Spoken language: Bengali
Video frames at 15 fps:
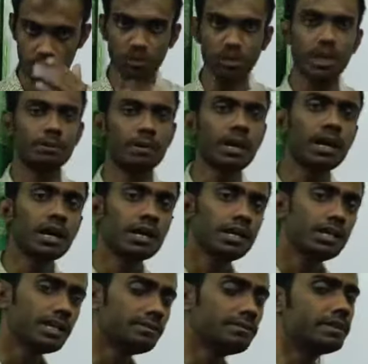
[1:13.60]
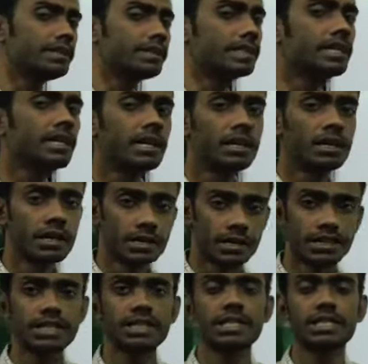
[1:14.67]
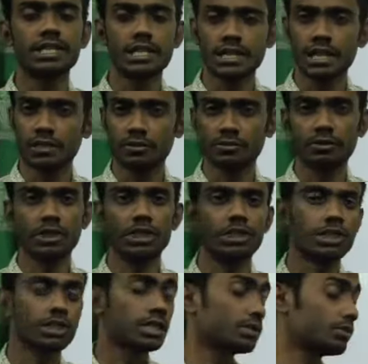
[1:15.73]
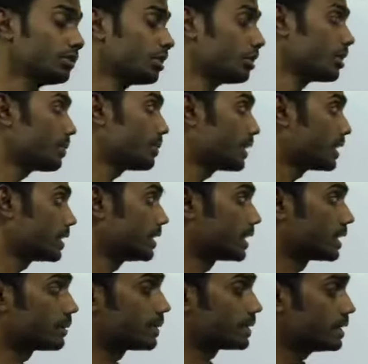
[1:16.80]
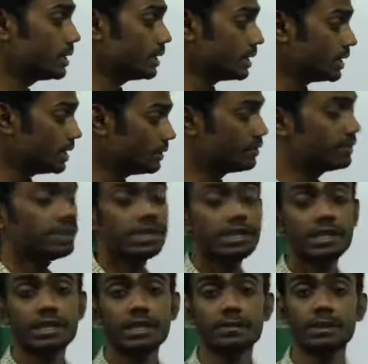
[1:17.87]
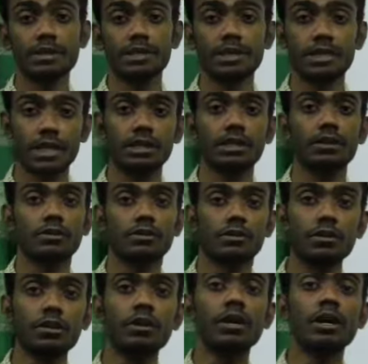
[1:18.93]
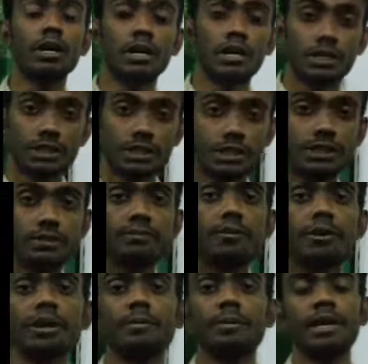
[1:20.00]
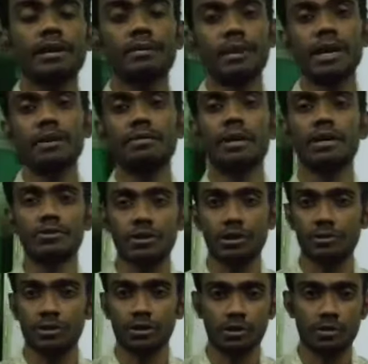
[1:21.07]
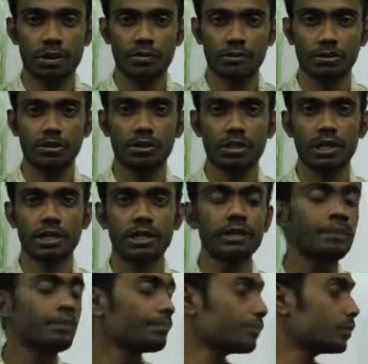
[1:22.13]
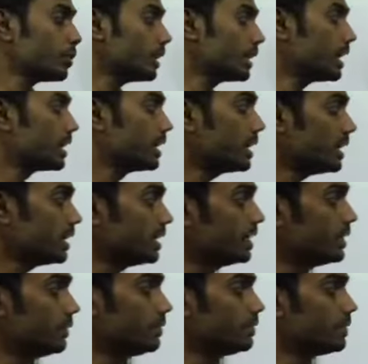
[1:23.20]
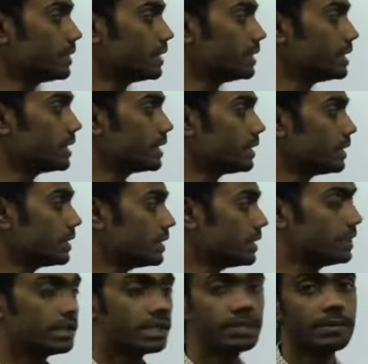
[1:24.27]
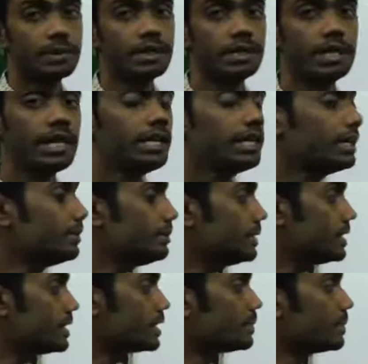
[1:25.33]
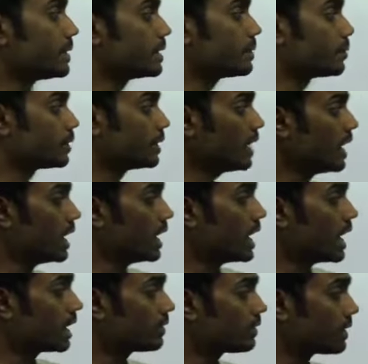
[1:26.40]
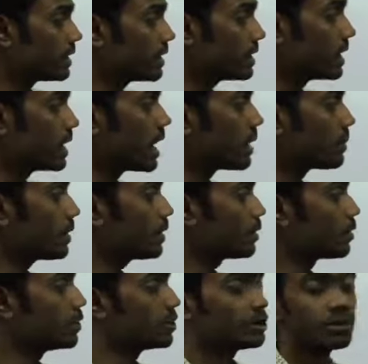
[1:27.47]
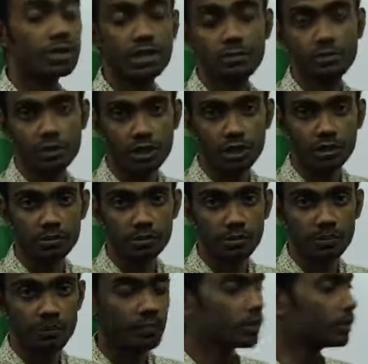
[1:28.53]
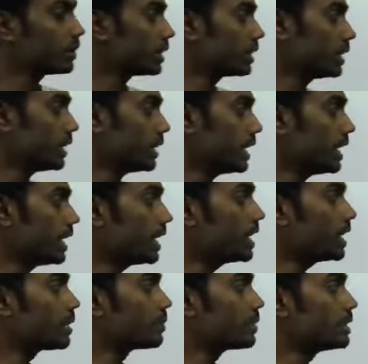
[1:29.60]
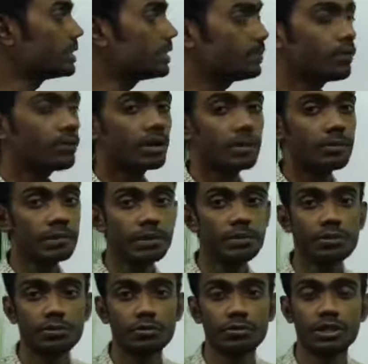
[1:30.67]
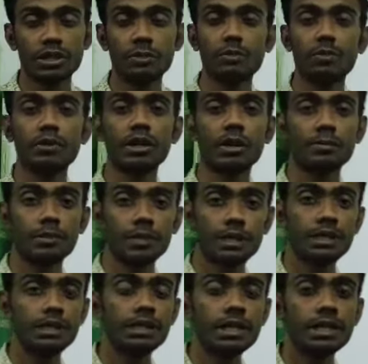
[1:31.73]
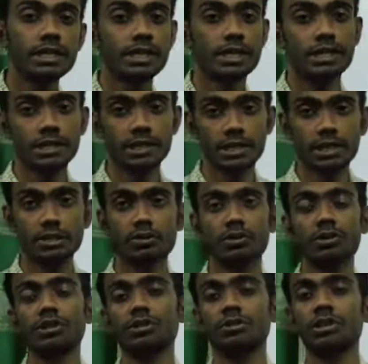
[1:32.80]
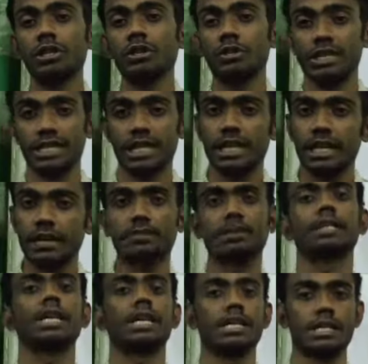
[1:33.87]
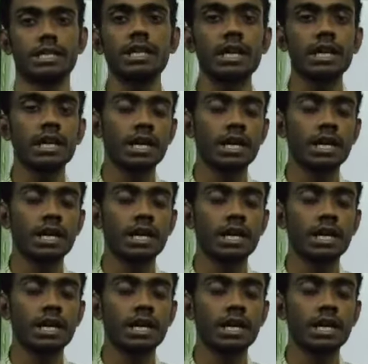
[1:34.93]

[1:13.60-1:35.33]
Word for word: যদি আমরা ইফ ইউজের সিনট্যাক্সটাকে একটু বোঝার চেষ্টা করি তাহলে আমরা এখানে দেখতে পাচ্ছি ইফ ইউজ স্টেটমেন্টটা সাধারণত সি প্রোগ্রামিং এর মেইন ফাংশনের ভিতরে ব্যবহৃত হয়ে থাকে তো এখানে ইফ যে স্টেটমেন্ট এই ইফ স্টেটমেন্টের মধ্যে অ্যাট ফার্স্ট আমরা কন্ডিশনটাকে বসিয়ে দেব অর্থাৎ এখানে আমরা যে প্রোগ্রামটি করব সেই প্রোগ্রামটি রিলেটেড যে কন্ডিশনটি লজিক্যালি আমাদের আসে